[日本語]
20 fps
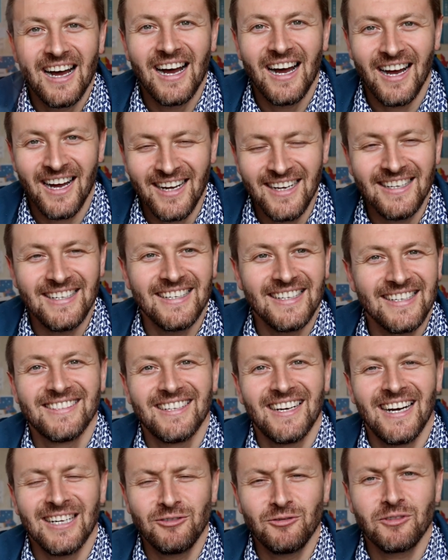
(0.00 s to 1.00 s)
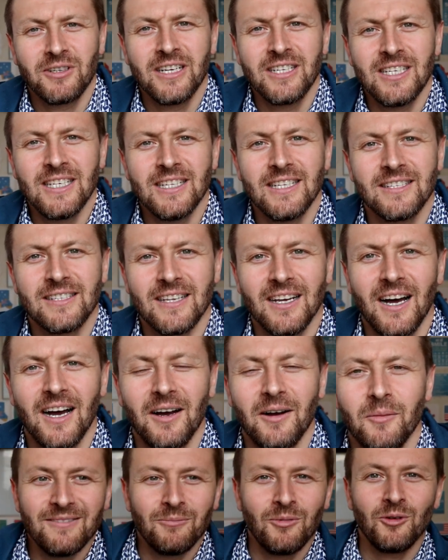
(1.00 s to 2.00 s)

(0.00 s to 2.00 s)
はい恥ずかしいですが